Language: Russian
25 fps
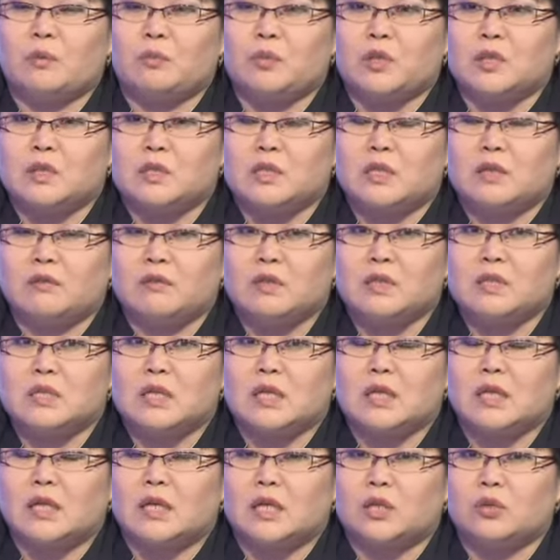
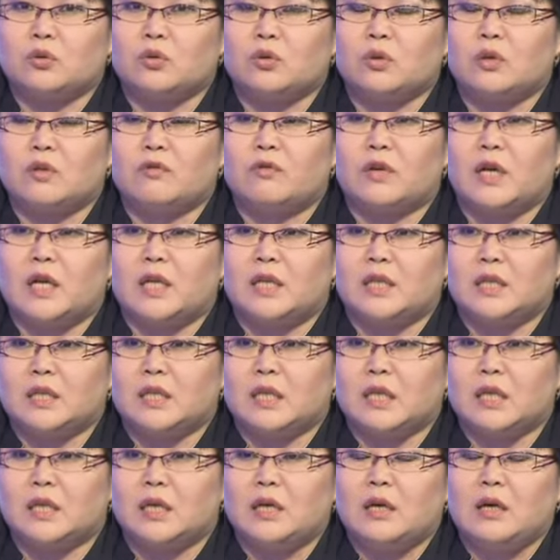представителя, которые в
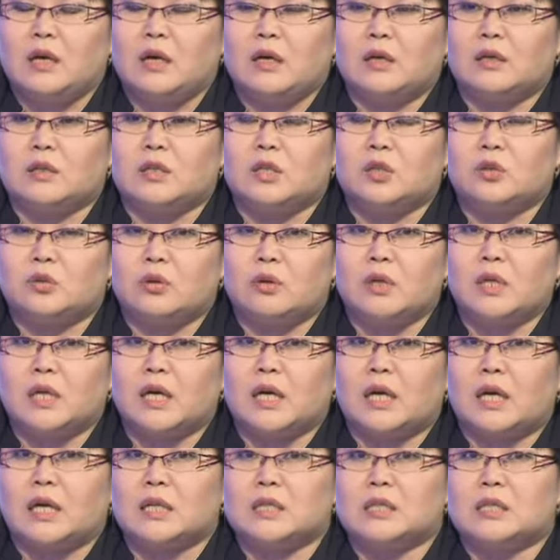коллегии не
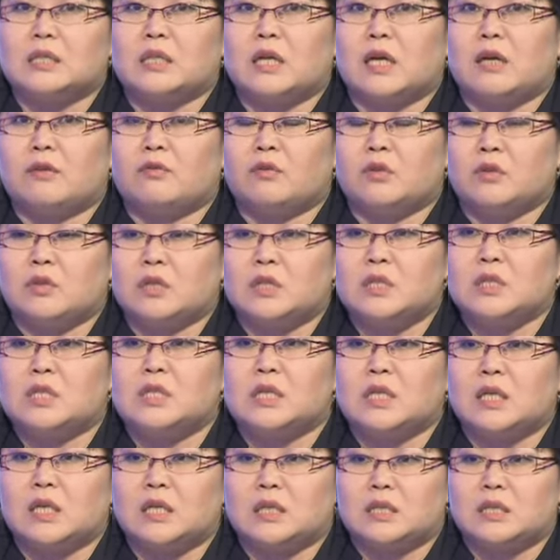только отстаивают
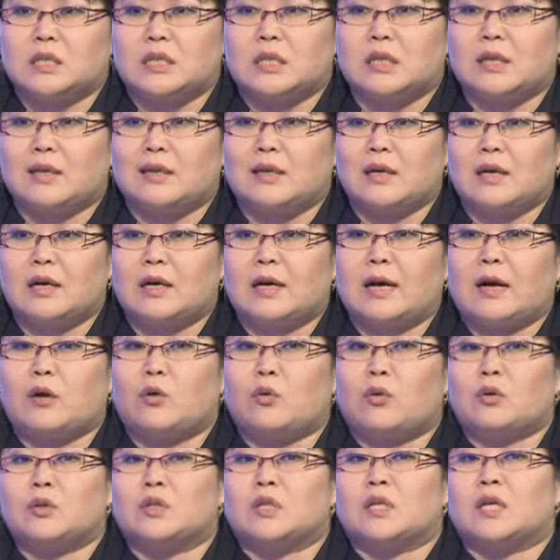интересы
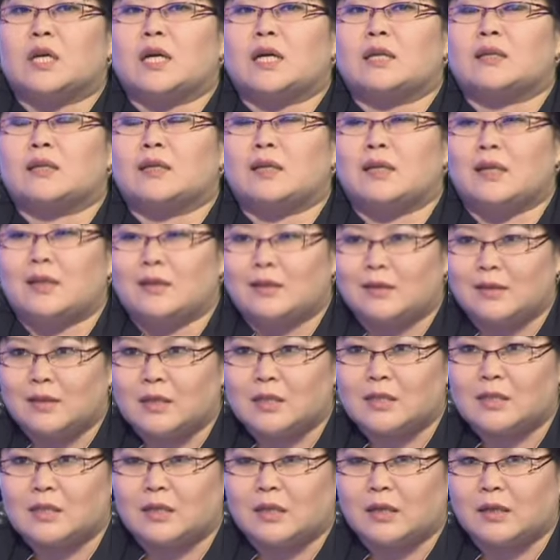какой-то
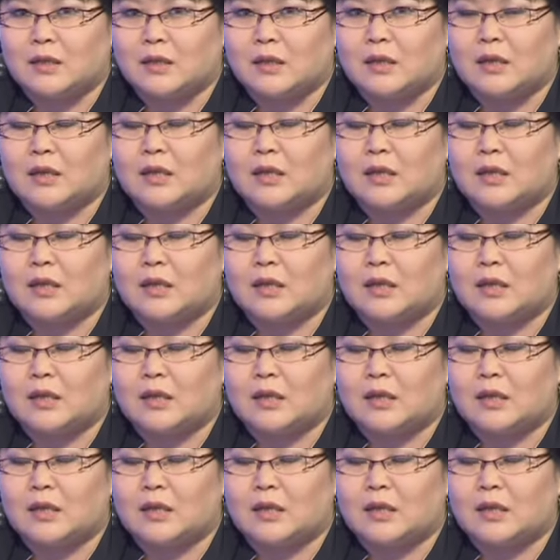конкретной страны